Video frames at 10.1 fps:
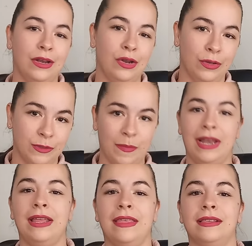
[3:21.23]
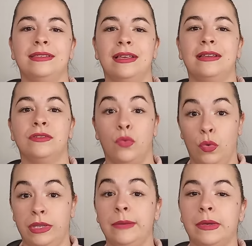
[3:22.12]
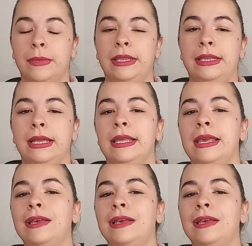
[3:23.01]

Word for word: los belly dancers últimamente, y